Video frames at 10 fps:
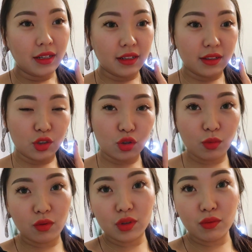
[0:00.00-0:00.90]
а, что
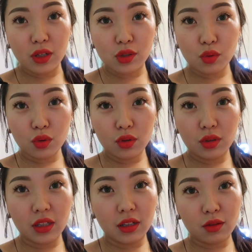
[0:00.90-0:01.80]
мы вызывали
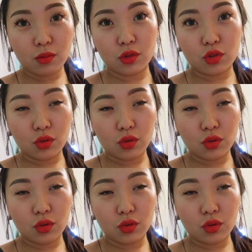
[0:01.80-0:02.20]
скорую, я так и думала,